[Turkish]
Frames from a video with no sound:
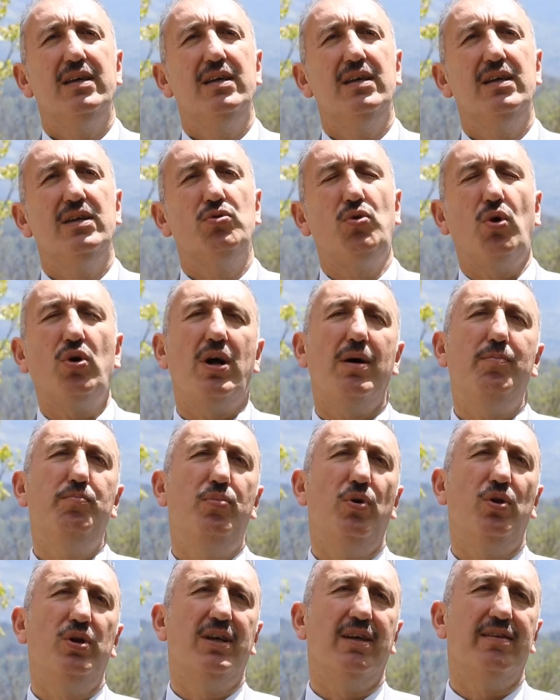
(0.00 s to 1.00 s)

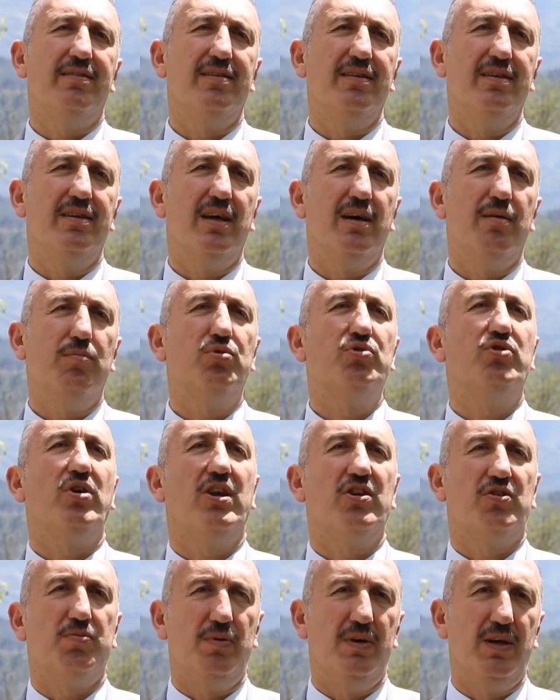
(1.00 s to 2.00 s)
DOKAP bölgesinde bu
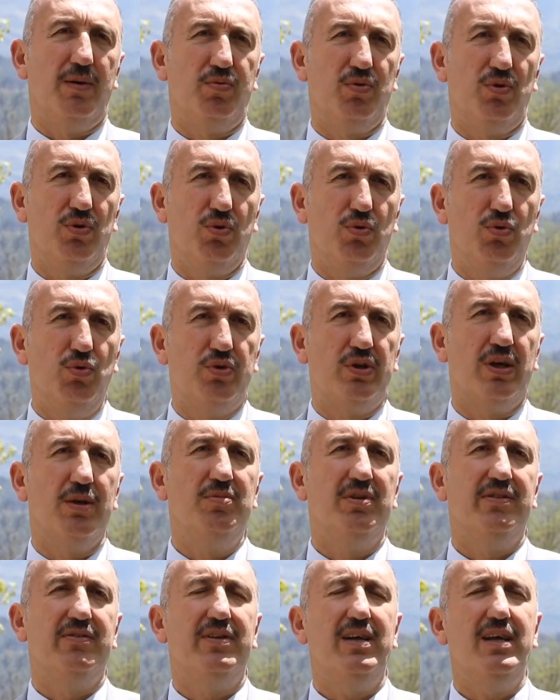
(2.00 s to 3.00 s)
çalışma yapılıyor
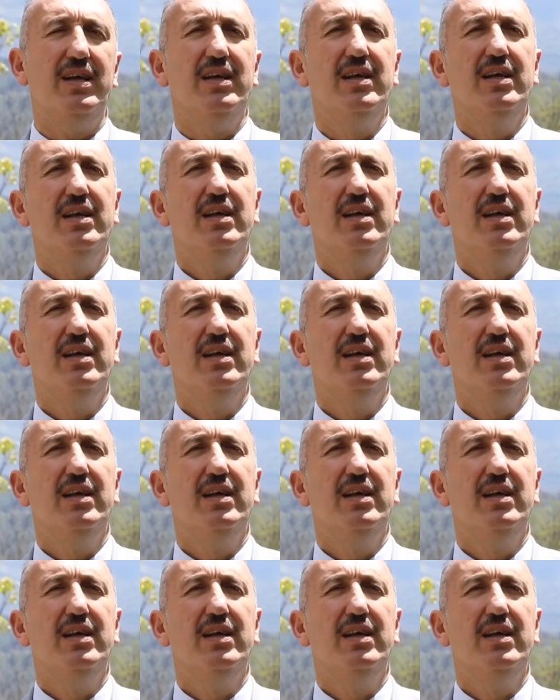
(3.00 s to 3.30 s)
ülkemizde.